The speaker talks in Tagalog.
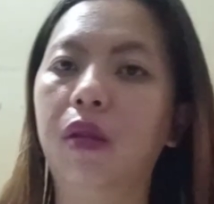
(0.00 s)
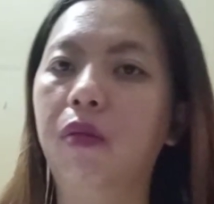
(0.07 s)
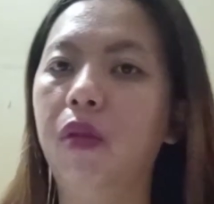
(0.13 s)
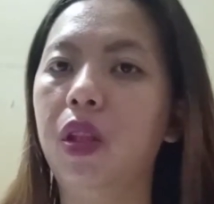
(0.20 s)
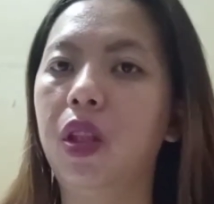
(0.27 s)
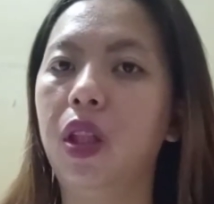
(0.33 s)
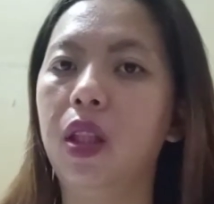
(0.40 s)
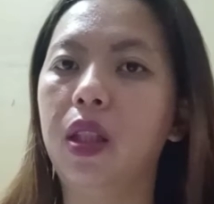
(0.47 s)

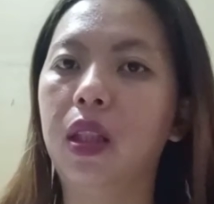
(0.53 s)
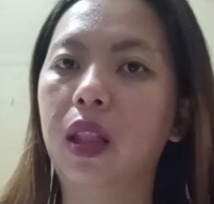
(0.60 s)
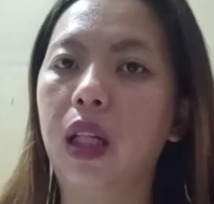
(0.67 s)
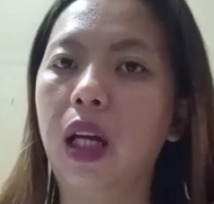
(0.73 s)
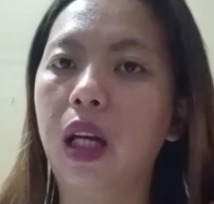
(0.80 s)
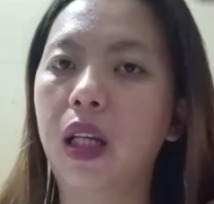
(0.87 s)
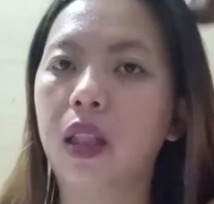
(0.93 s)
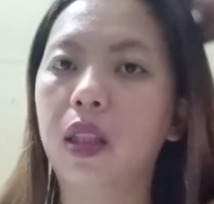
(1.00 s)
Which is,
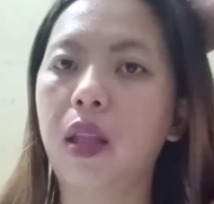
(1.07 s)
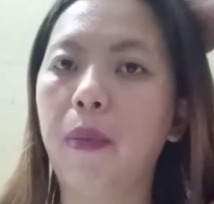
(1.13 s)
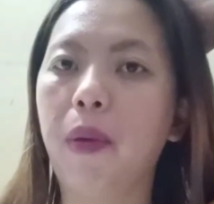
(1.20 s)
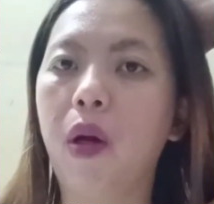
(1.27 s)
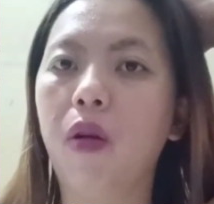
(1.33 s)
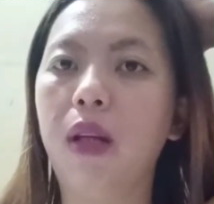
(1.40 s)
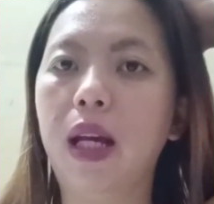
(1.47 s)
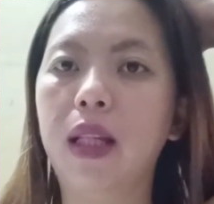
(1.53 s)
kaya nag-stop
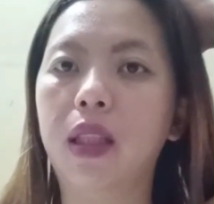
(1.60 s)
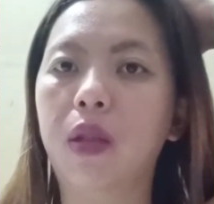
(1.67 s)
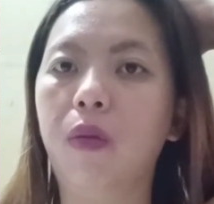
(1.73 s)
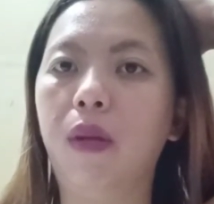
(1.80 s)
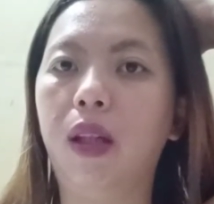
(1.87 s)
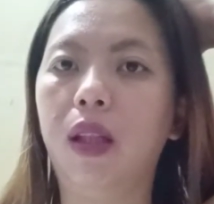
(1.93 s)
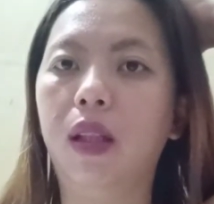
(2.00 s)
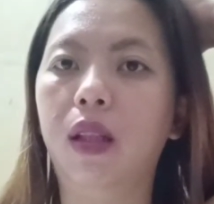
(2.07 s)
ako last
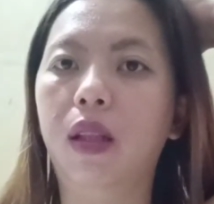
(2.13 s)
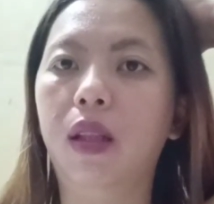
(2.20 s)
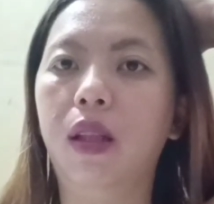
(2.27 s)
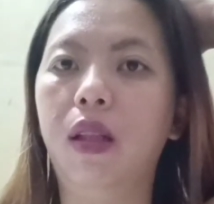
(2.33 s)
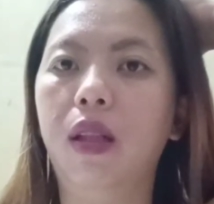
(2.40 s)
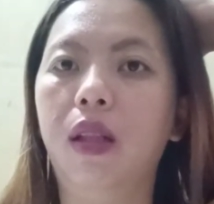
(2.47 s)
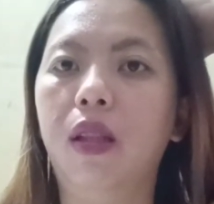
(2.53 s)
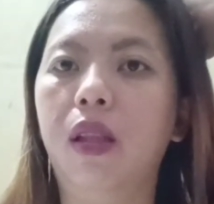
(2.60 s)
week
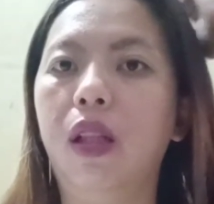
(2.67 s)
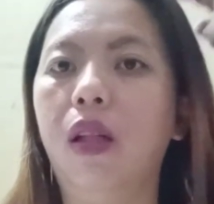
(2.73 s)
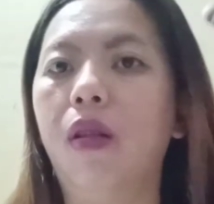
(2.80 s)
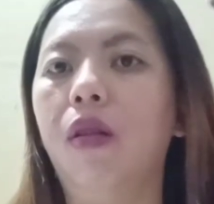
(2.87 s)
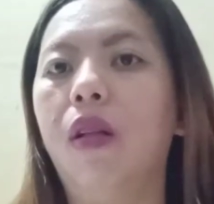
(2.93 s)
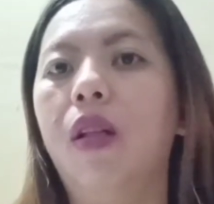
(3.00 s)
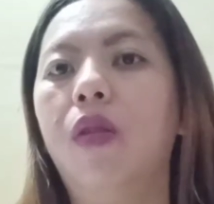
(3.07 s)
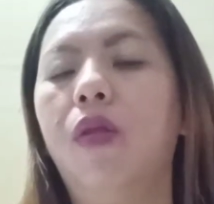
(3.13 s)

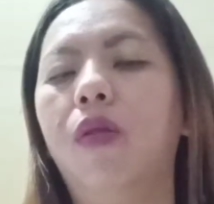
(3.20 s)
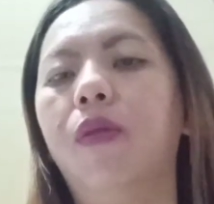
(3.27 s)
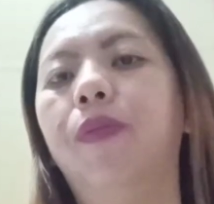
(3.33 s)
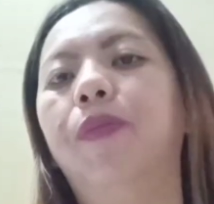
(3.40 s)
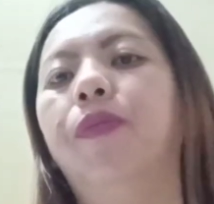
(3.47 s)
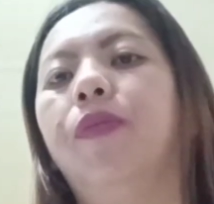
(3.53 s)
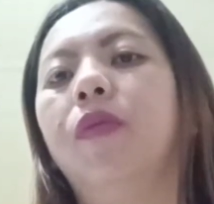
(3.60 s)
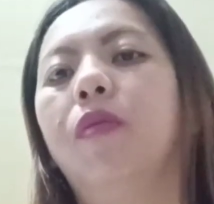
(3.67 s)
ng ano,
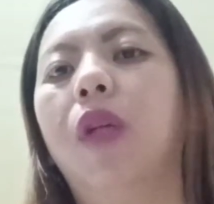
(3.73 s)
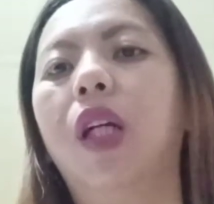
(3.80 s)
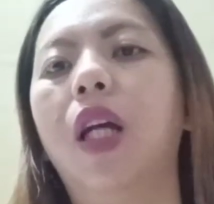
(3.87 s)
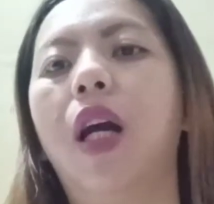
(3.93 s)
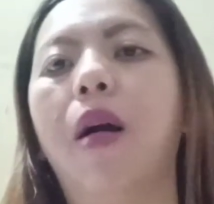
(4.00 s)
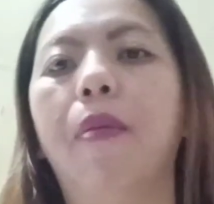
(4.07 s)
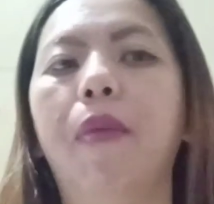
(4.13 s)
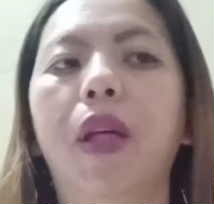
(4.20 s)

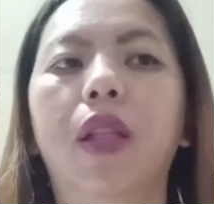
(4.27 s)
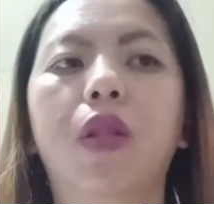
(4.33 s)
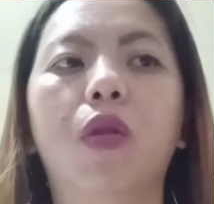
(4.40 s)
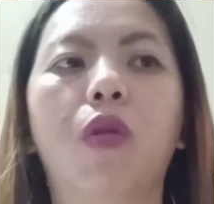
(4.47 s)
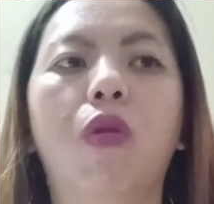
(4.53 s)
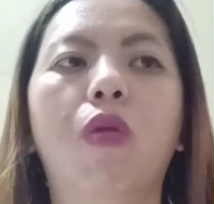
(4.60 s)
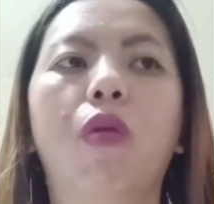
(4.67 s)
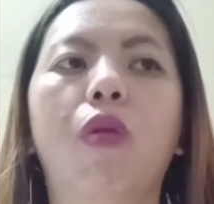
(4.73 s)
paggamit.
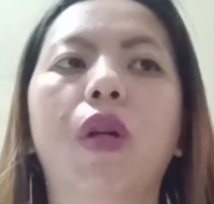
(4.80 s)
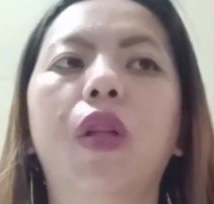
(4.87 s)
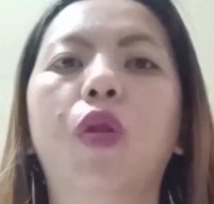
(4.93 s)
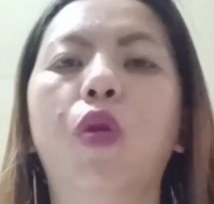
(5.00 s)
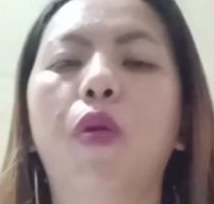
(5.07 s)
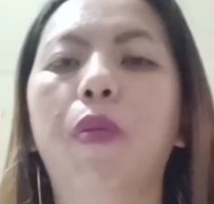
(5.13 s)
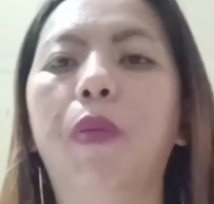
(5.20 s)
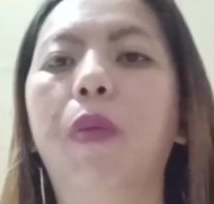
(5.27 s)
So,
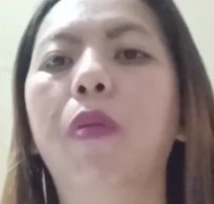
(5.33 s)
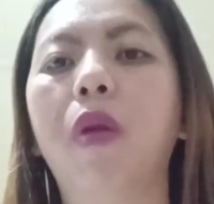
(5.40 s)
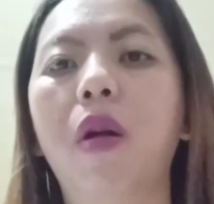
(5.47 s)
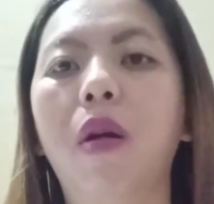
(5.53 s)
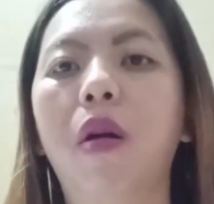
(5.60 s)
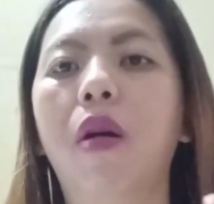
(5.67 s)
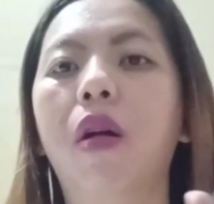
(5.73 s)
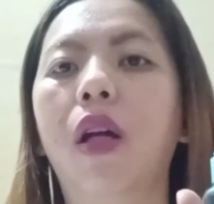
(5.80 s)
ito,
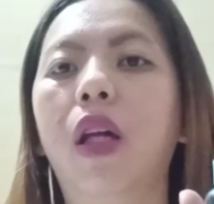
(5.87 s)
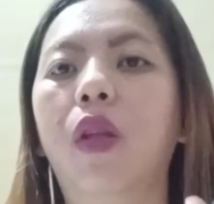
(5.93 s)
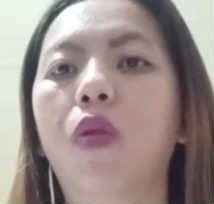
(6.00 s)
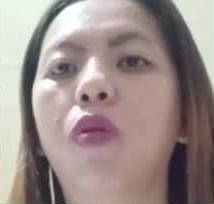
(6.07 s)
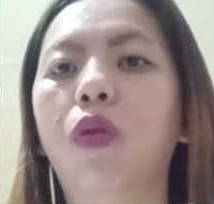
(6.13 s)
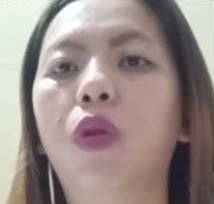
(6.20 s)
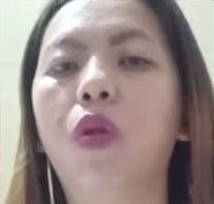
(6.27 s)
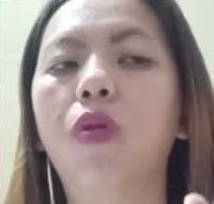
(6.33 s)

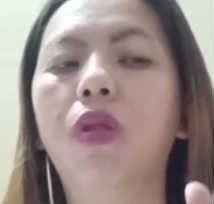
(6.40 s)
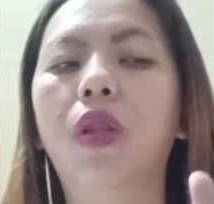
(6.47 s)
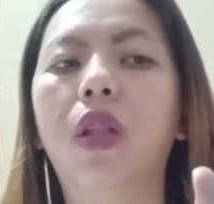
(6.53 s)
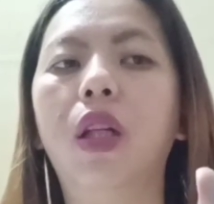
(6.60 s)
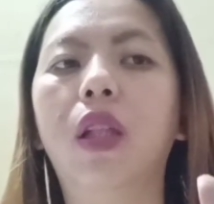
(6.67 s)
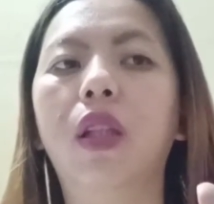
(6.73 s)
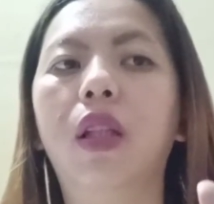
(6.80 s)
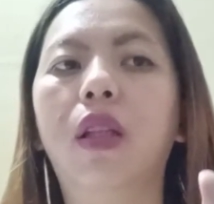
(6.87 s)
itong
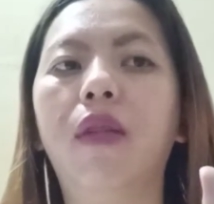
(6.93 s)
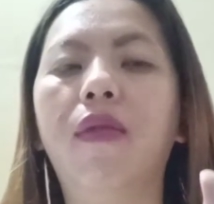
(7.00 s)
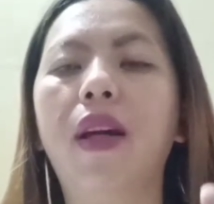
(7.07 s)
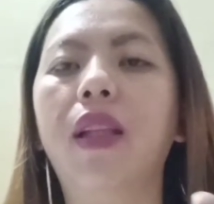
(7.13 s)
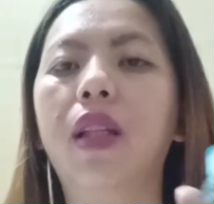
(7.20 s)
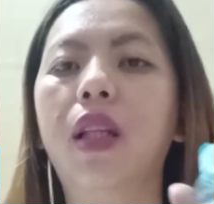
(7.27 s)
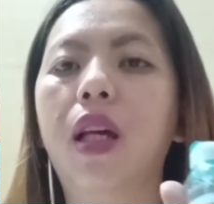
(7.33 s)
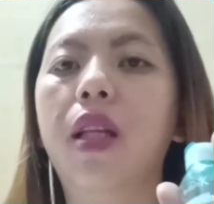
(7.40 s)
toner and the
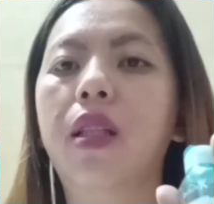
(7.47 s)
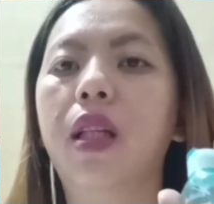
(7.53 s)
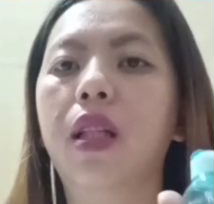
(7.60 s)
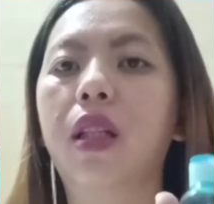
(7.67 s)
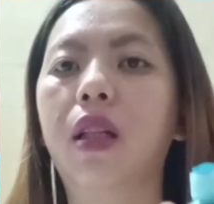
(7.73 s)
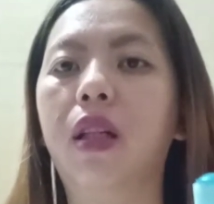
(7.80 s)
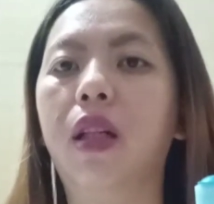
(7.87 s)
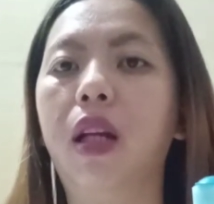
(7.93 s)
revitalizing
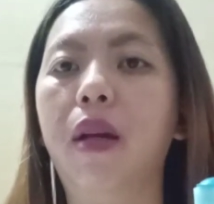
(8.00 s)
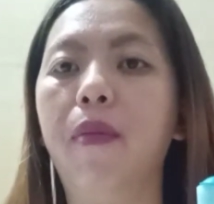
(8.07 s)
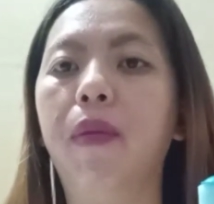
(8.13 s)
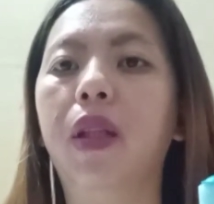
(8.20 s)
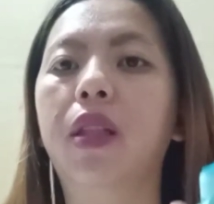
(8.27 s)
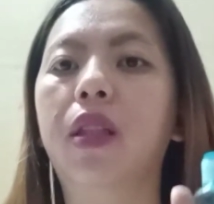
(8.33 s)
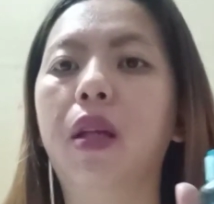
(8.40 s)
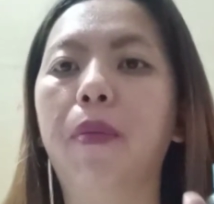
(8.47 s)
cream,
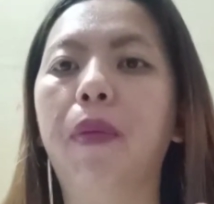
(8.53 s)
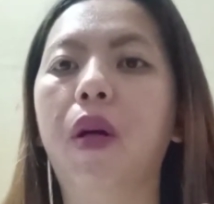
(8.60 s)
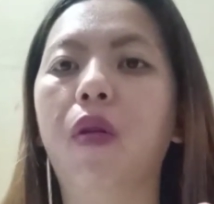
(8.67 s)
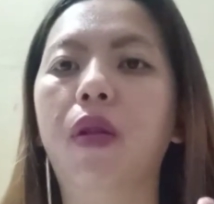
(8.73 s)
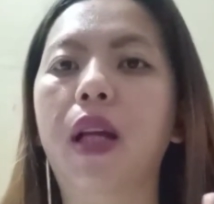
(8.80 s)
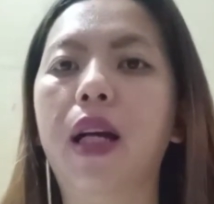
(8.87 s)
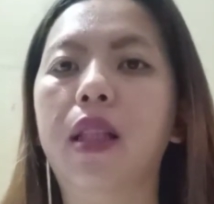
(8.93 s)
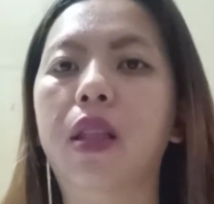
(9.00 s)
nag-stop
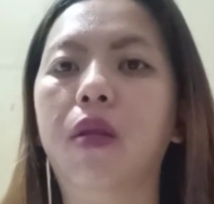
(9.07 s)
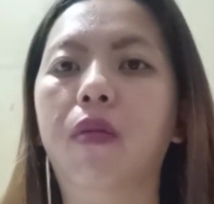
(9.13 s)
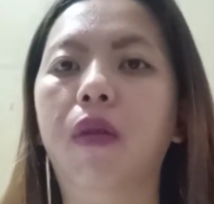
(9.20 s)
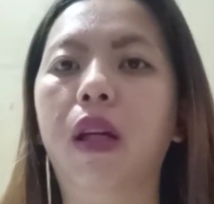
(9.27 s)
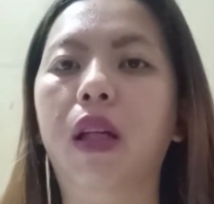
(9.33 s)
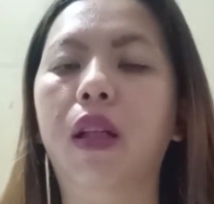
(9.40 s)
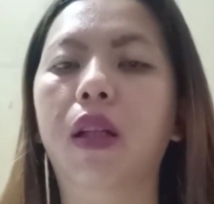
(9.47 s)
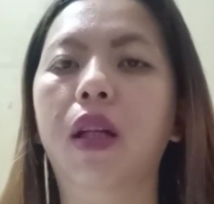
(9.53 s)
ako last week.